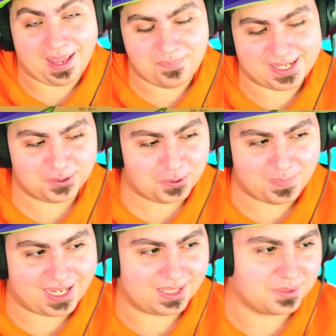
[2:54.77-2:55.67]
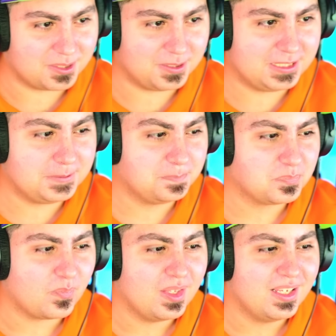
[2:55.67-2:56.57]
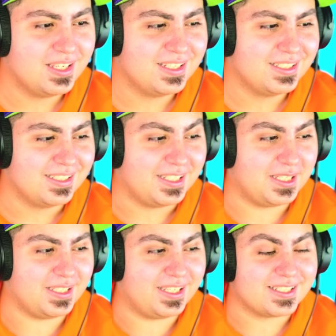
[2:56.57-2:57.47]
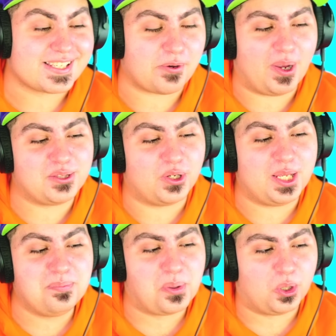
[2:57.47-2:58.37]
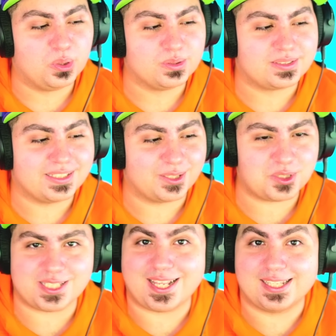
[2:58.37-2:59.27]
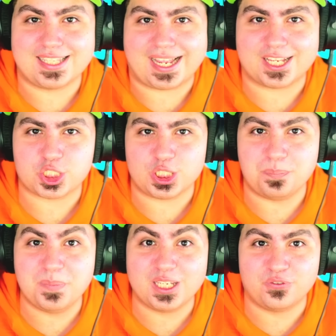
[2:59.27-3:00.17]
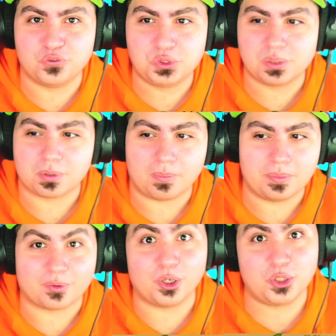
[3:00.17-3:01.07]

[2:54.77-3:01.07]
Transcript: Vabbè, normale però, eh. Eh, seguendo le impronte. Questi stanno andando a caccia di Bigfoot, probabilmente.